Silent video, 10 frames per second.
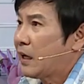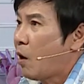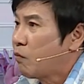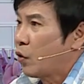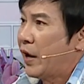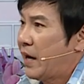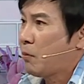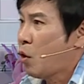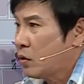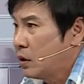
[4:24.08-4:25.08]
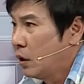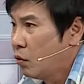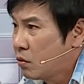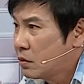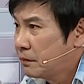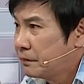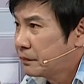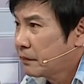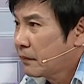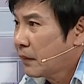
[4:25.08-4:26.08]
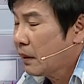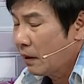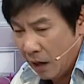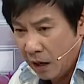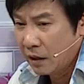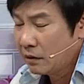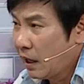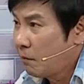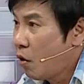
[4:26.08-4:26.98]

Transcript: anh không bao giờ ăn món đó nữa luôn trời ơi à ừ là